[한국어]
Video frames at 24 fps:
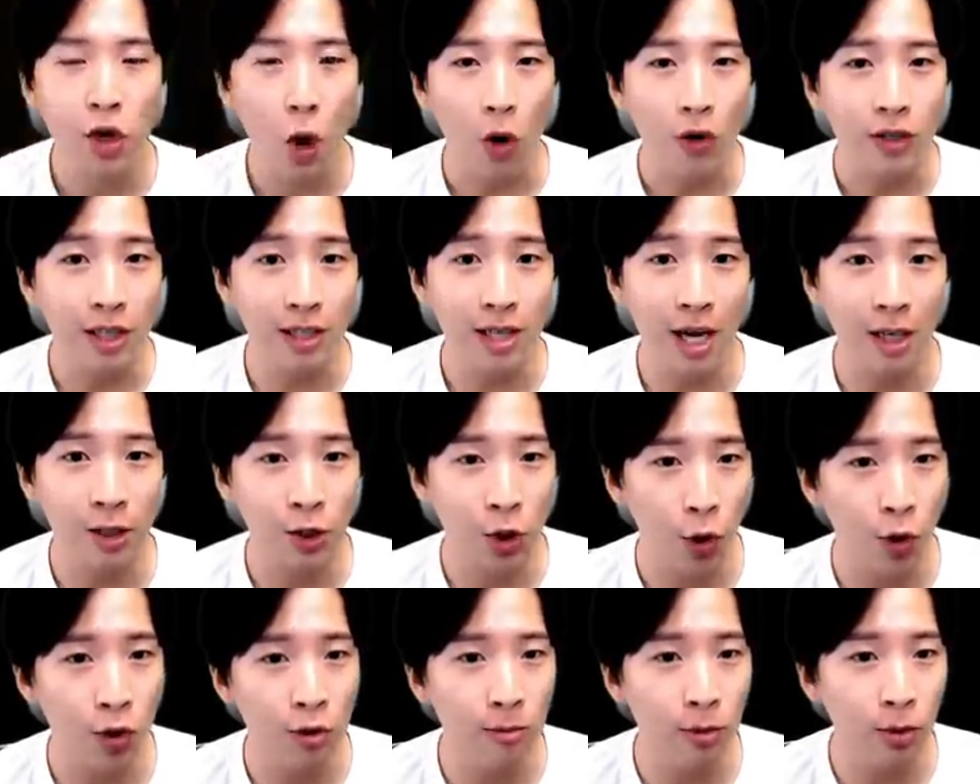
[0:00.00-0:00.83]

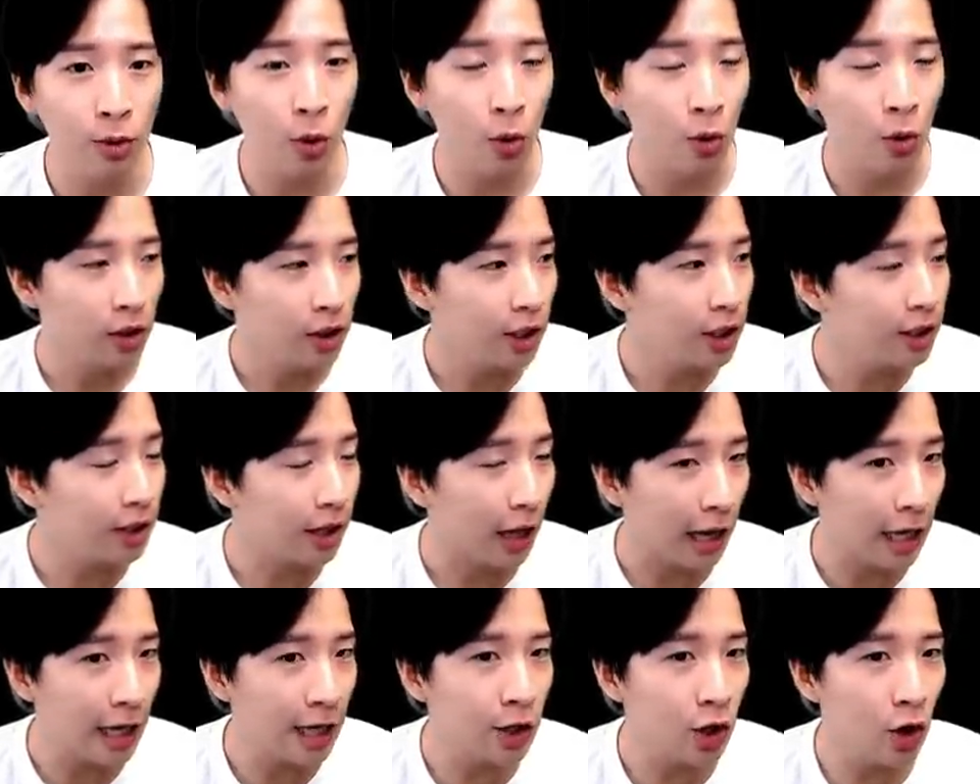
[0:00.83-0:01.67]
역사상 처음으로 이
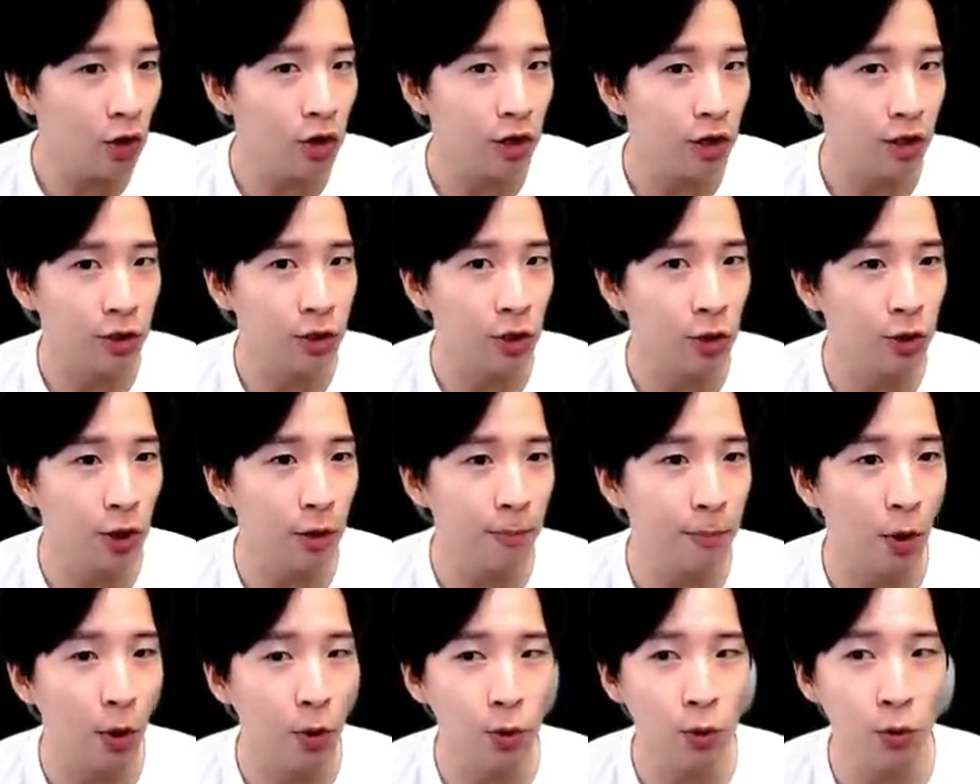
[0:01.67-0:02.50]
데이터는
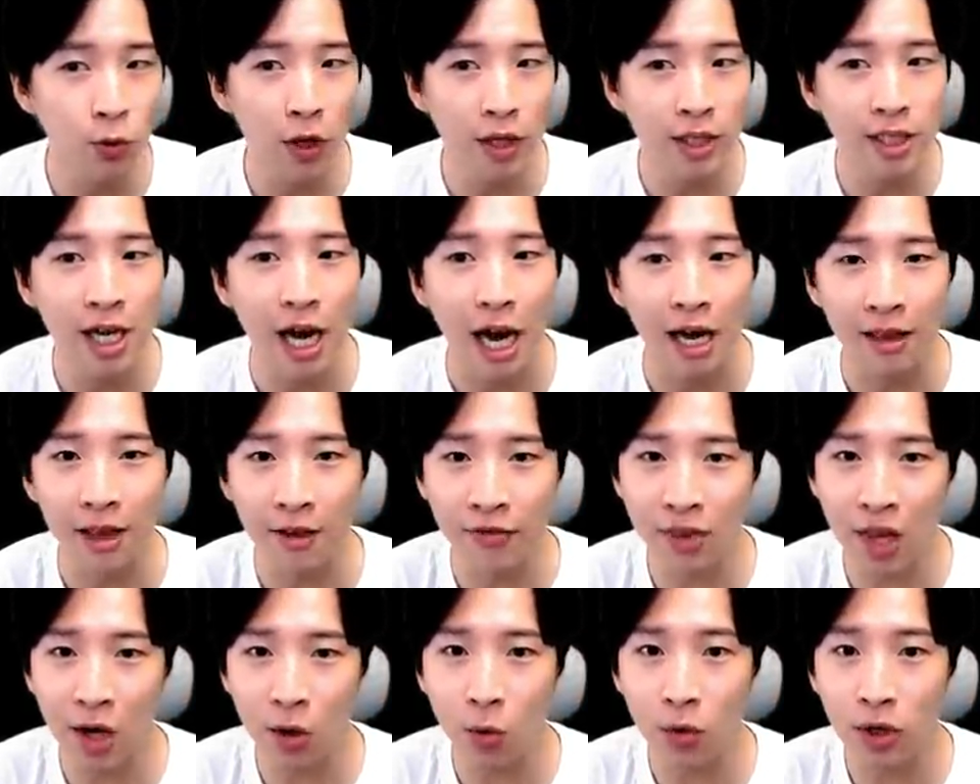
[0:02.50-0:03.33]
전혀 변조되지
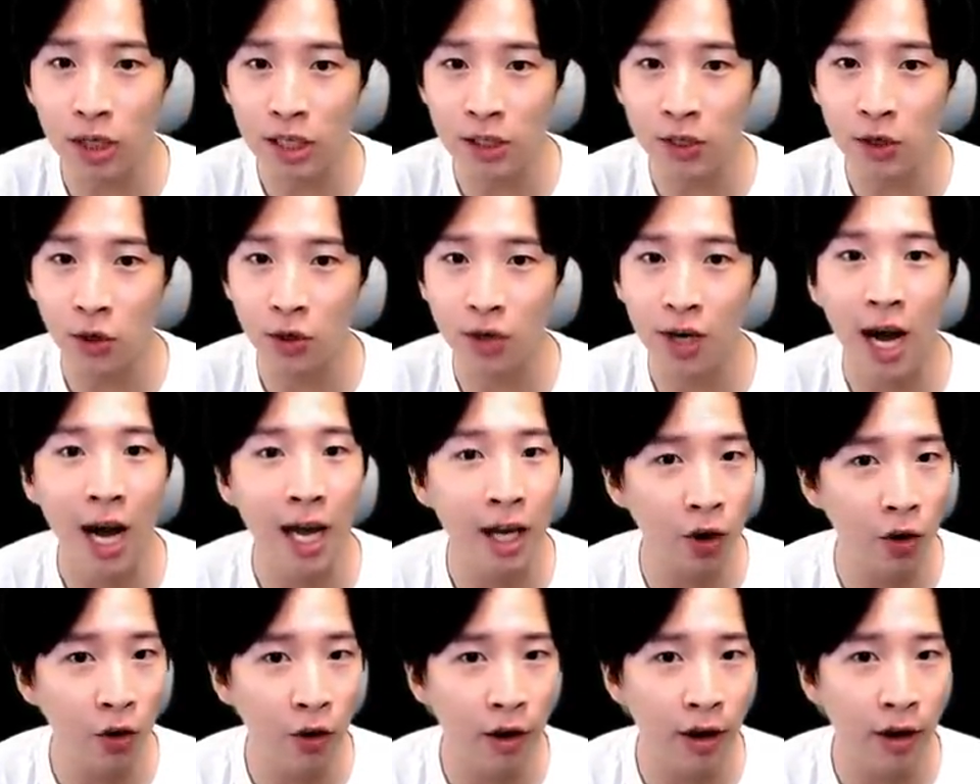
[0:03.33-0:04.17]
않았다고 인정을
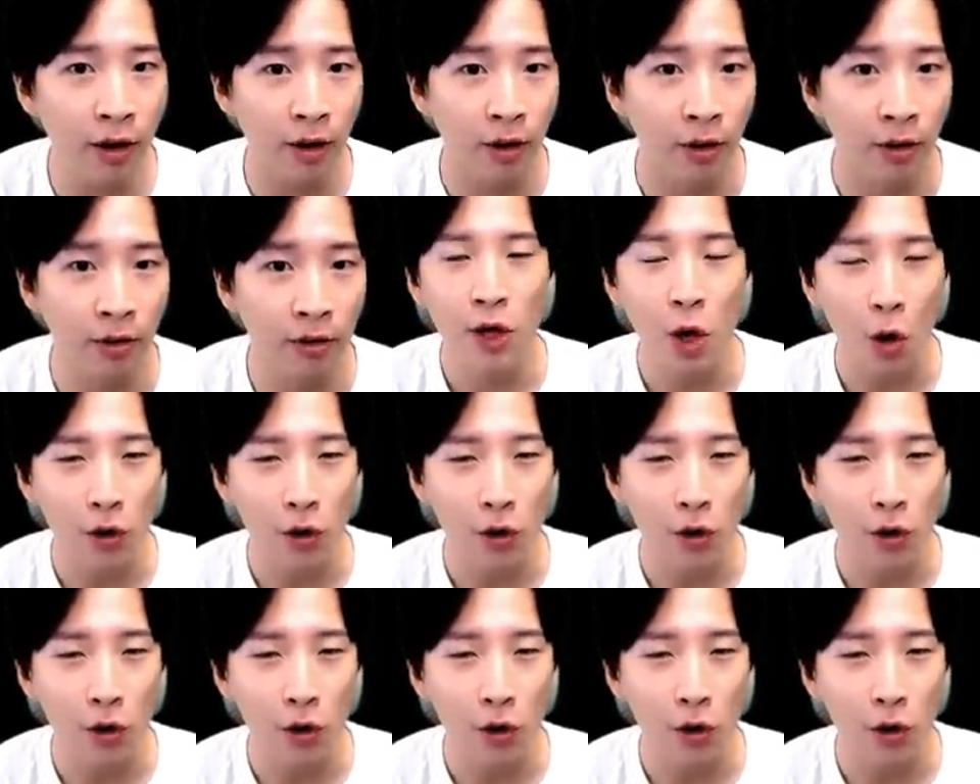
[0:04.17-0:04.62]
한 거예요.